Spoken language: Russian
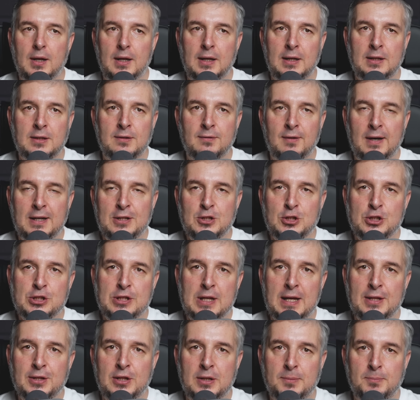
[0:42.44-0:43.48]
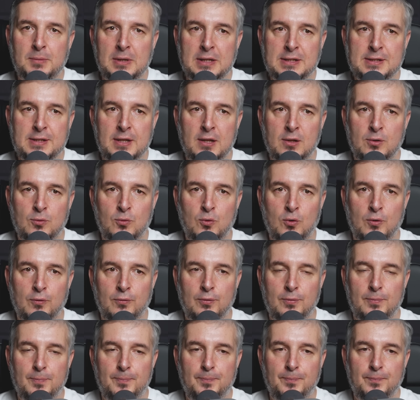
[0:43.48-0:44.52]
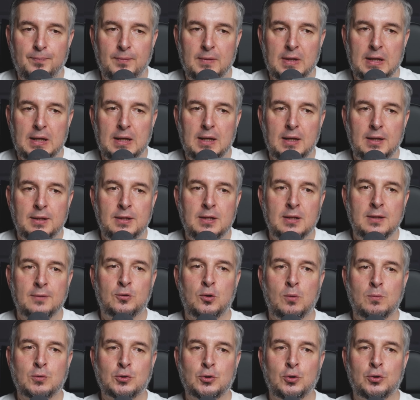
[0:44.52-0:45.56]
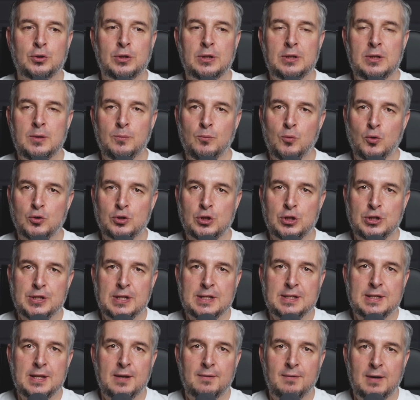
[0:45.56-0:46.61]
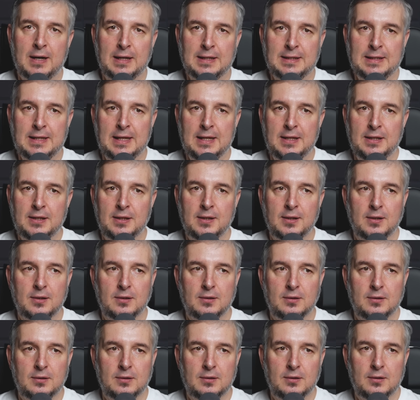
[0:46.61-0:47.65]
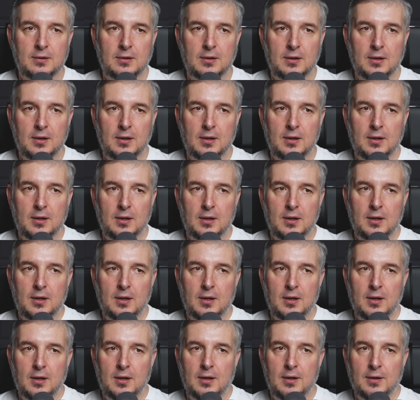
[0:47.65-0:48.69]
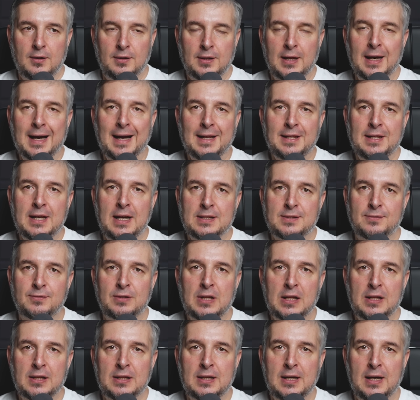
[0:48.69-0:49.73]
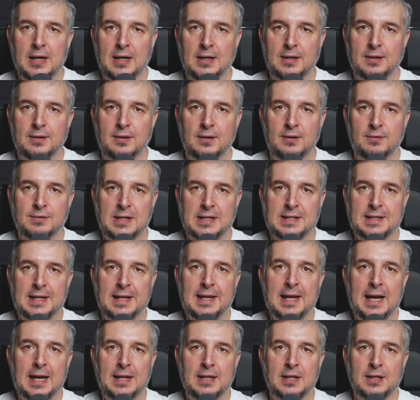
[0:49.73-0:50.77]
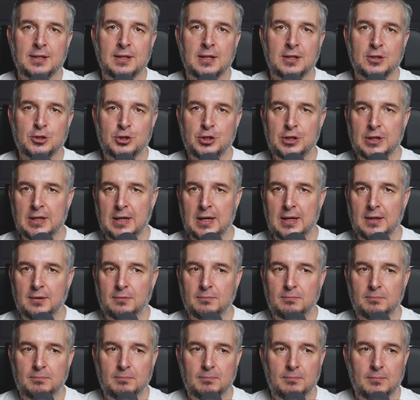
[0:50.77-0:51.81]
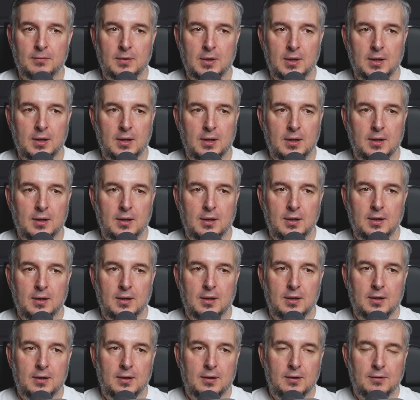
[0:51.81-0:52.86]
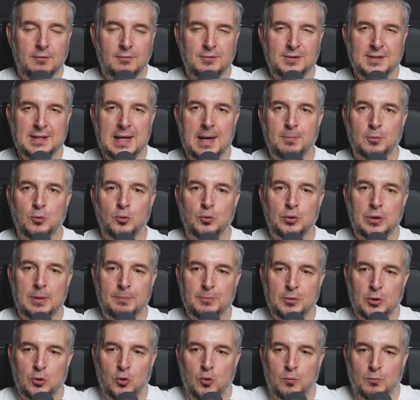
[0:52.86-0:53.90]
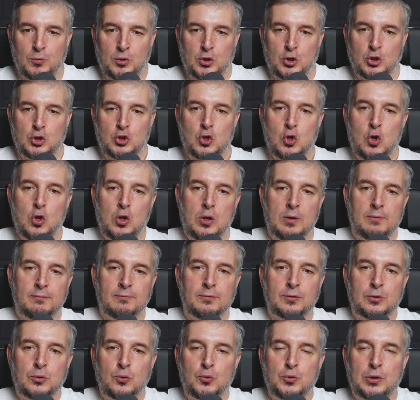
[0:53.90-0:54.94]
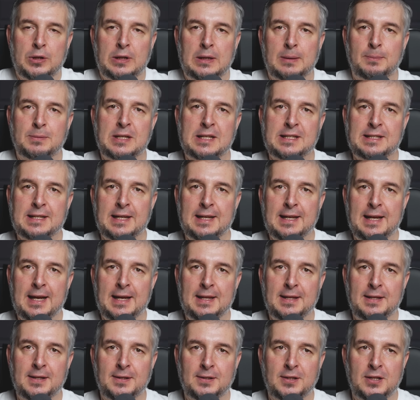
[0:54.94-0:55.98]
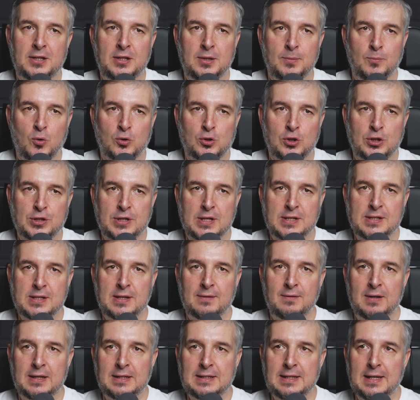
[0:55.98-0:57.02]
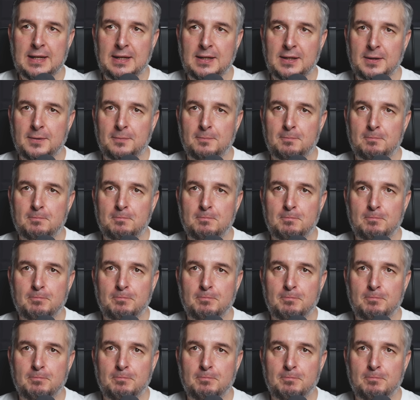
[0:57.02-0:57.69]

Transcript: и два часа ты без долгов. Дело в том, что ты не можешь создавать деньги, находясь в долгах, в состоянии должника, в замкнутом таком тяжелом внутреннем состоянии, ты не можешь создавать деньги –